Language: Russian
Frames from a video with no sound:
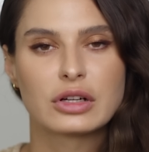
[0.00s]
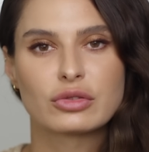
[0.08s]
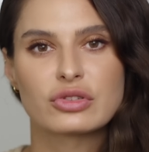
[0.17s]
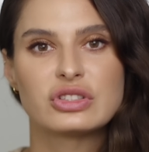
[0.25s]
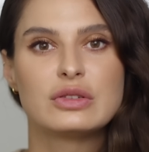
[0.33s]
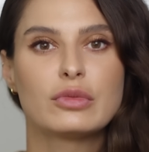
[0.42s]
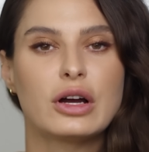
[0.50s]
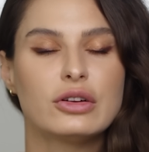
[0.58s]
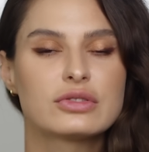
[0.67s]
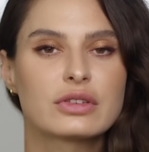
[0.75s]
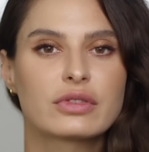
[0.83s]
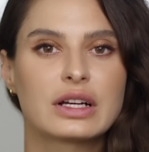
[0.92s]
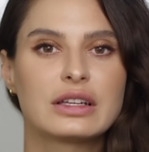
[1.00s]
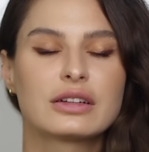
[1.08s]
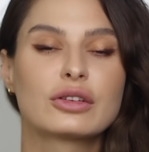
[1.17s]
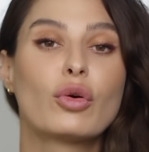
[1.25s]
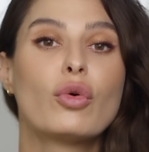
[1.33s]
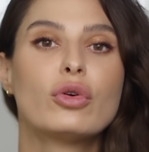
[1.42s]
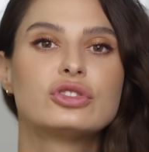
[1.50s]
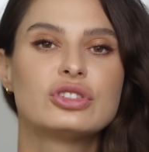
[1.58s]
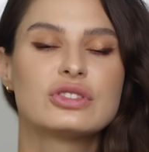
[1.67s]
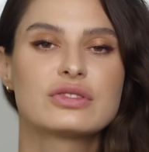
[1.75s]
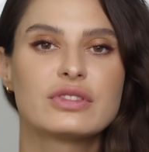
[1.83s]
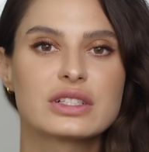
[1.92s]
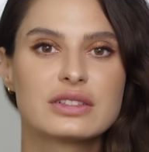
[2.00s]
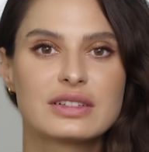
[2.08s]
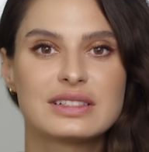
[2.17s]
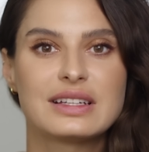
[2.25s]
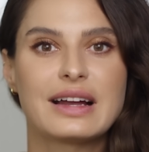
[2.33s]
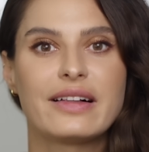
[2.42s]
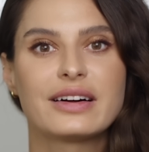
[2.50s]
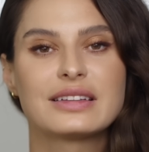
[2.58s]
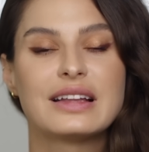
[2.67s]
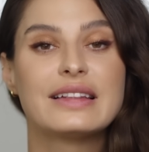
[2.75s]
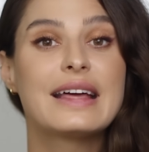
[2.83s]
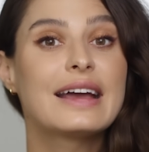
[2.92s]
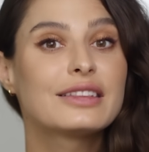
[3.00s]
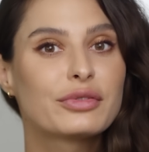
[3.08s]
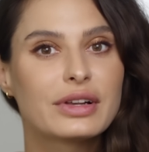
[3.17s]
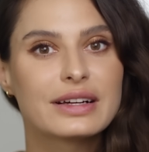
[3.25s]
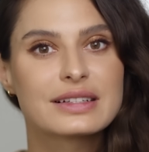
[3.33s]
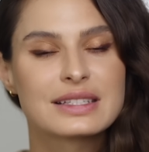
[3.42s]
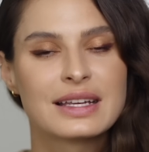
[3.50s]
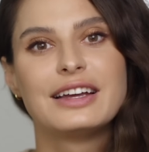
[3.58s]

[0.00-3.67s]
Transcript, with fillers: которые снимаются в каких-то очень известных сериалах на Netflix.